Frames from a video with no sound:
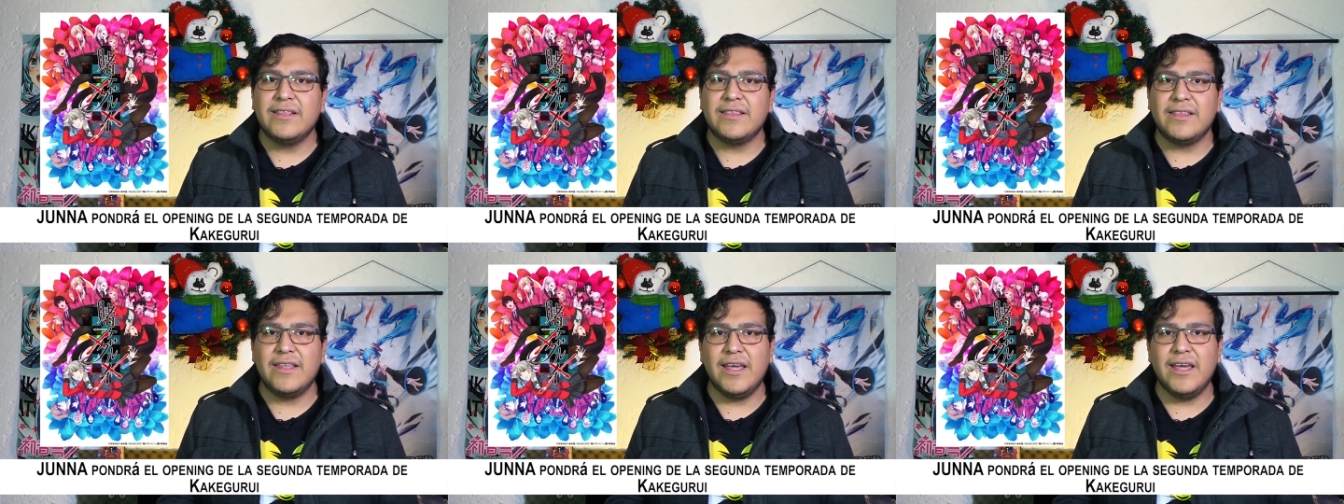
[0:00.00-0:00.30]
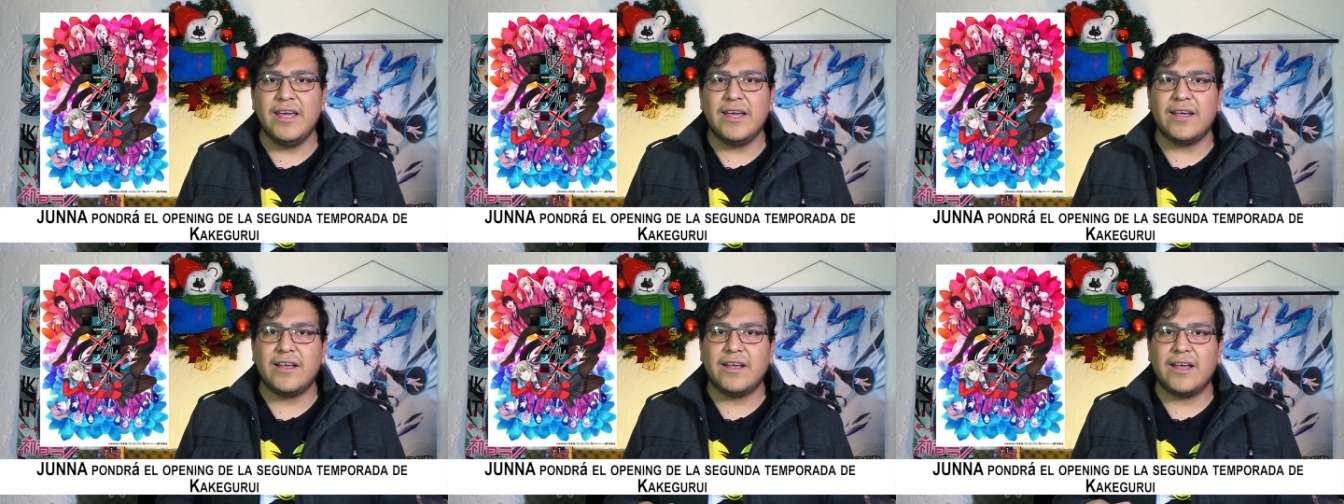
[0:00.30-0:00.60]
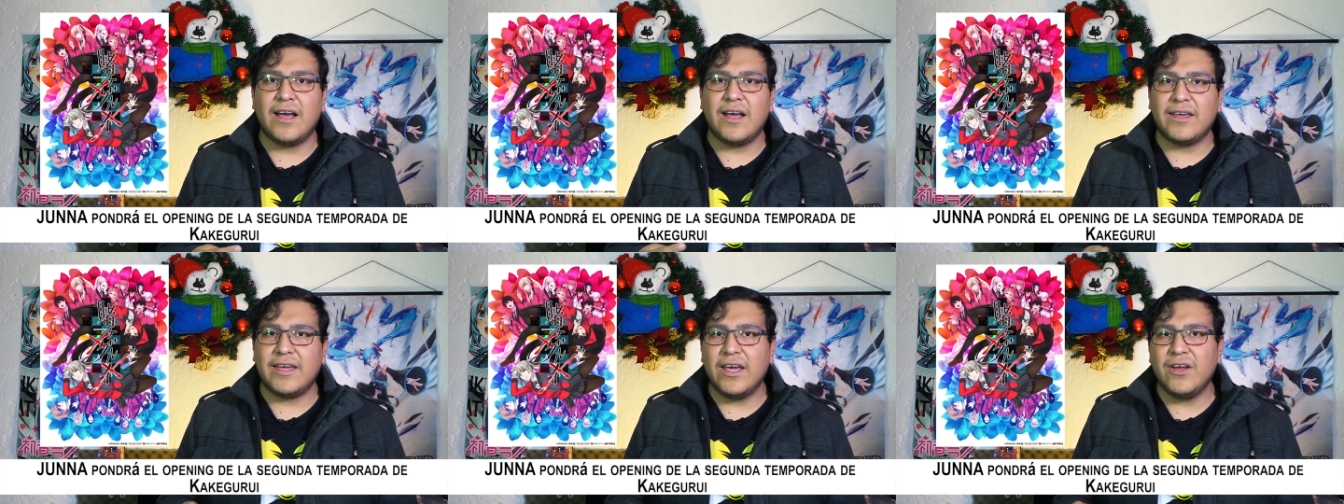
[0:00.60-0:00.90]
de
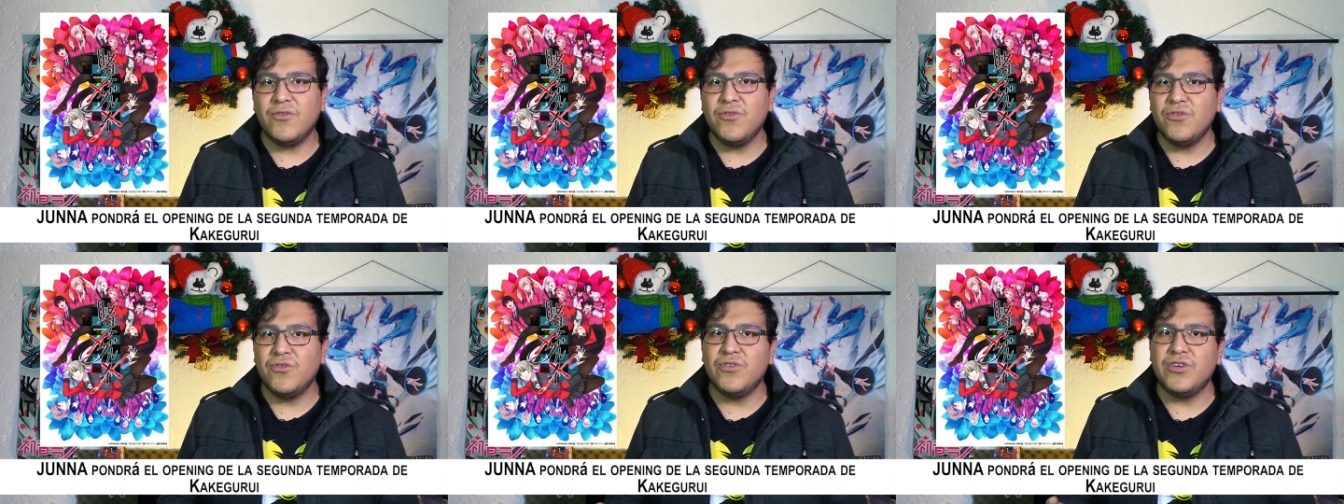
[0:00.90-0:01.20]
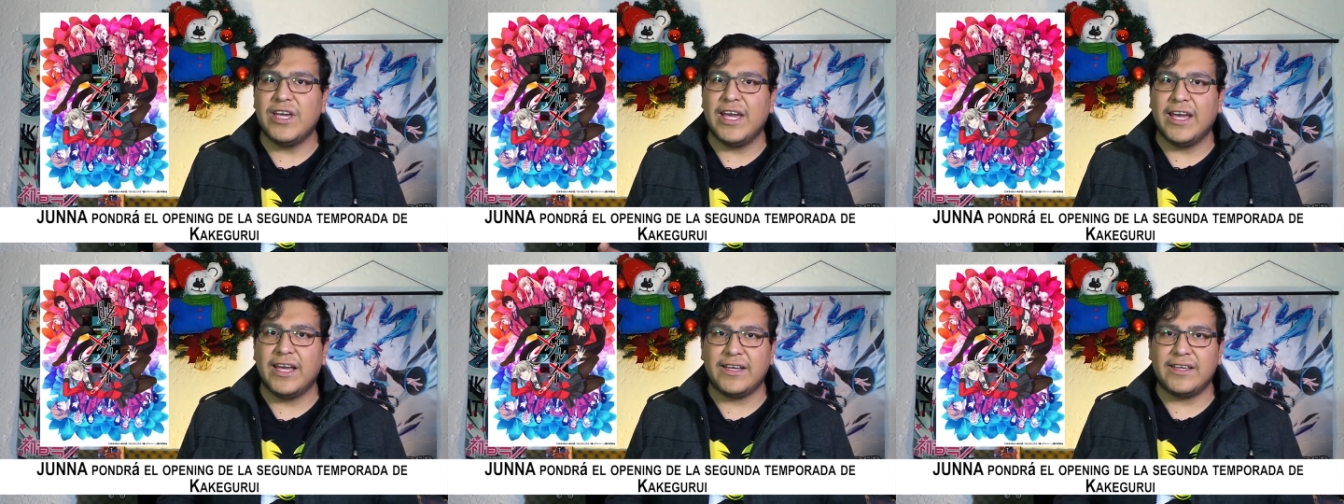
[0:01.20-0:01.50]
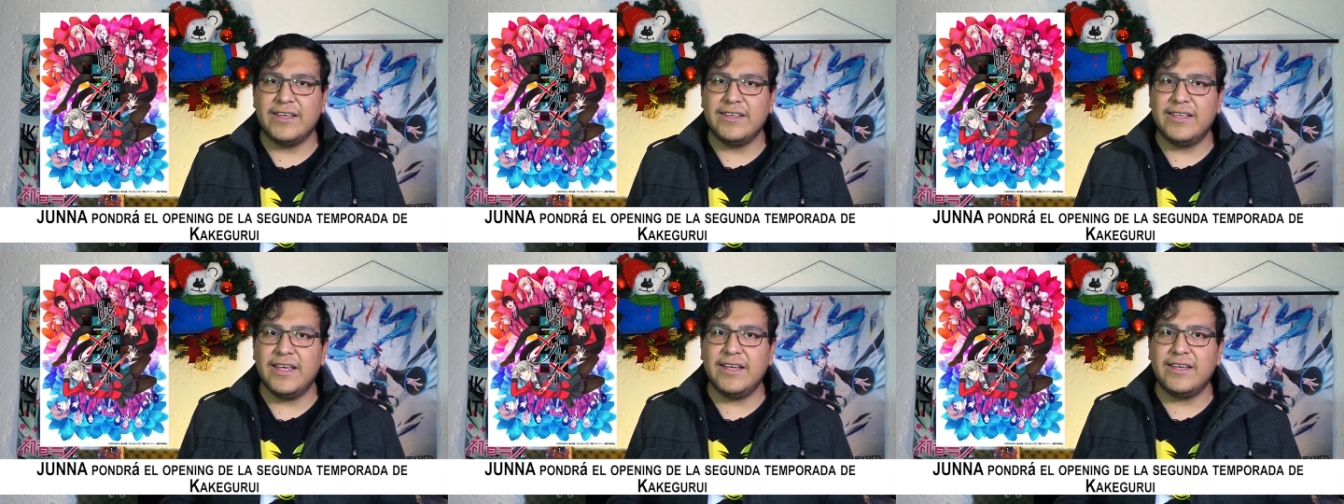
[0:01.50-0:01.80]
Kakegurui
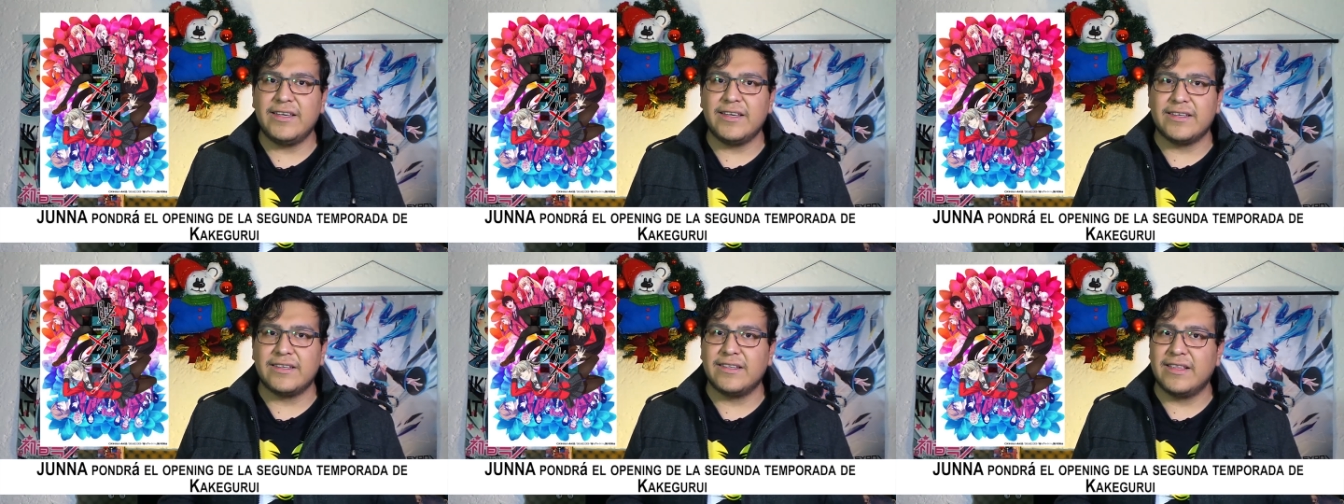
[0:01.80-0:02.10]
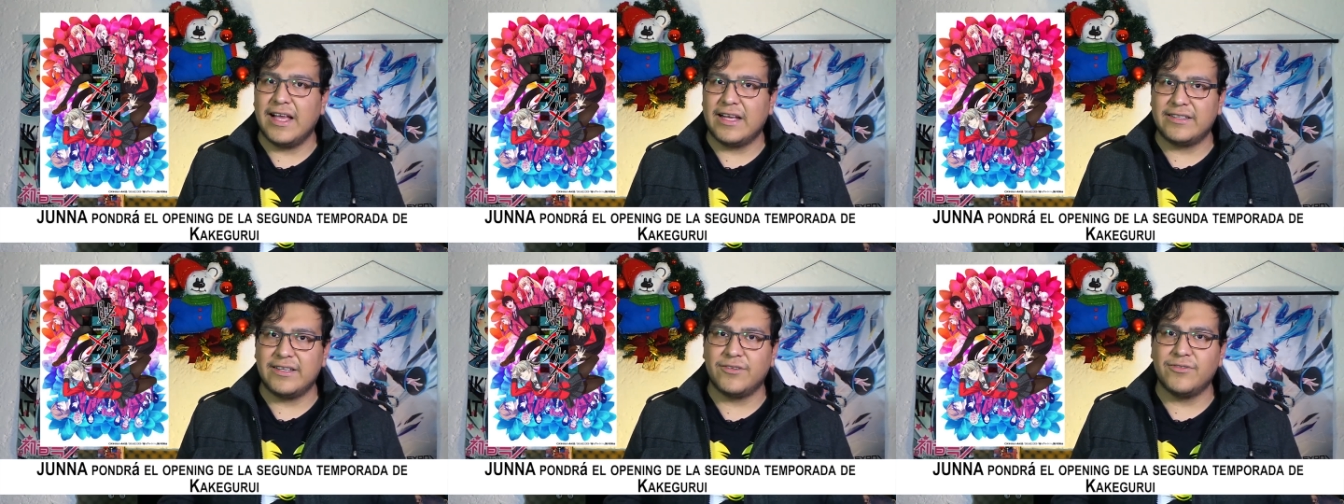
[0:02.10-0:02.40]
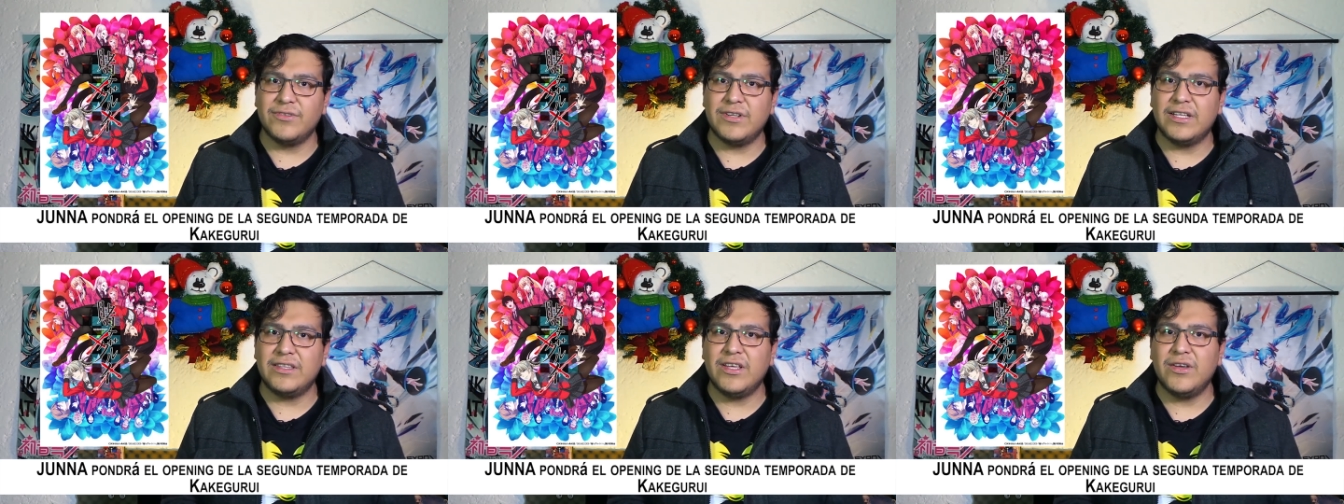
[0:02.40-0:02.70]
XX, la
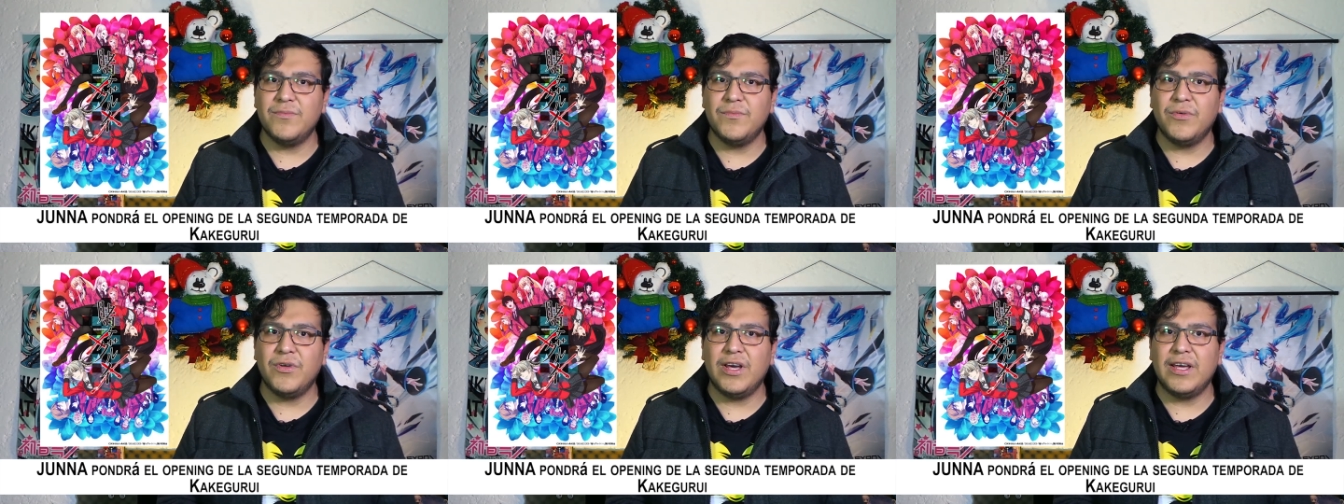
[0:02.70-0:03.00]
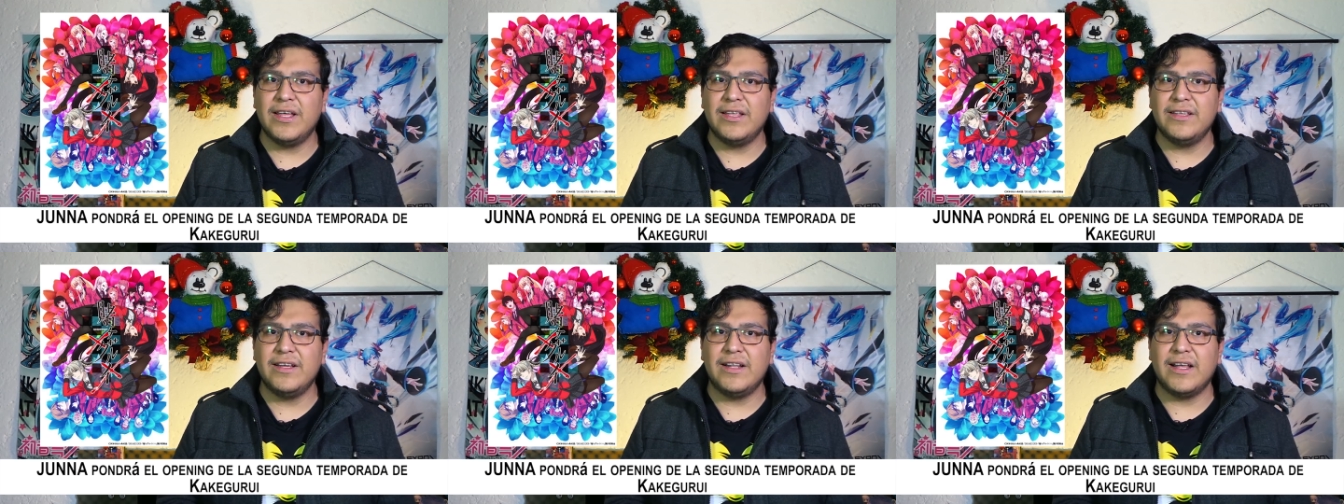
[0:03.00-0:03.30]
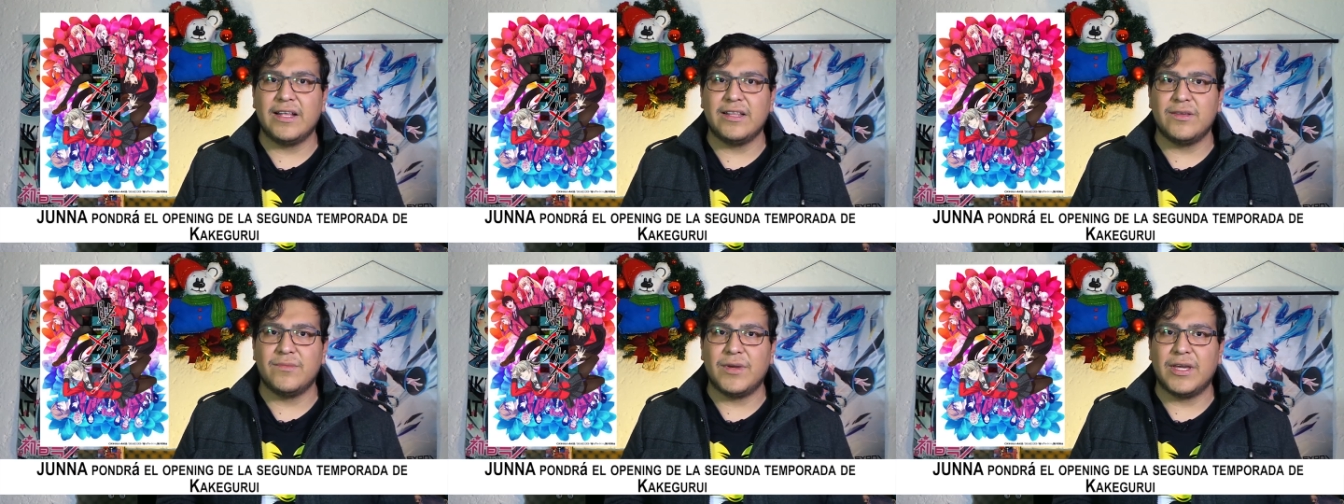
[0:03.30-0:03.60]
segunda temporada del
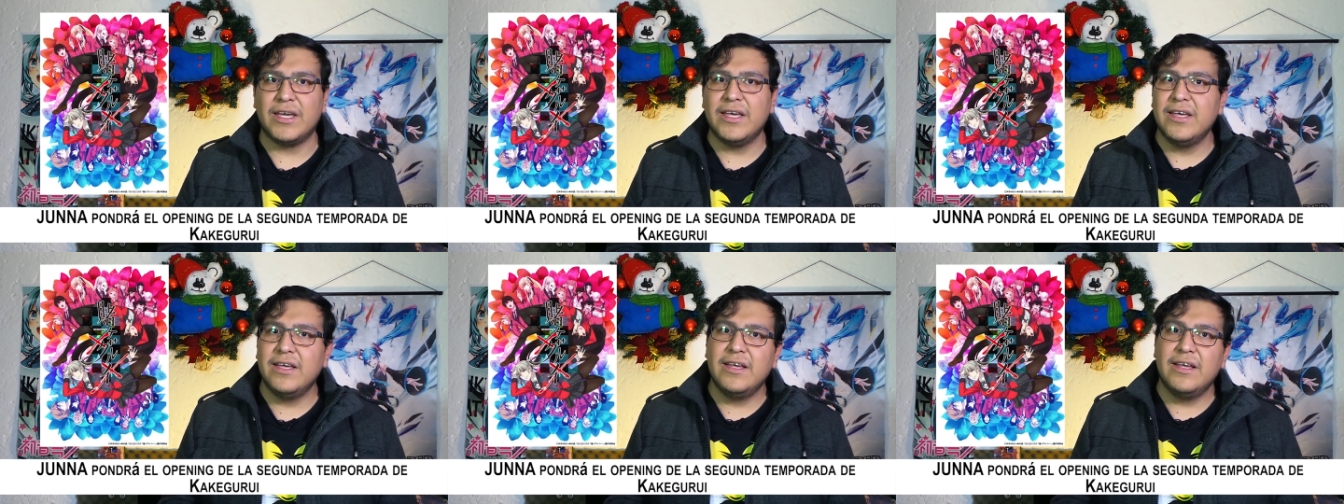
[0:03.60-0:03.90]
anime.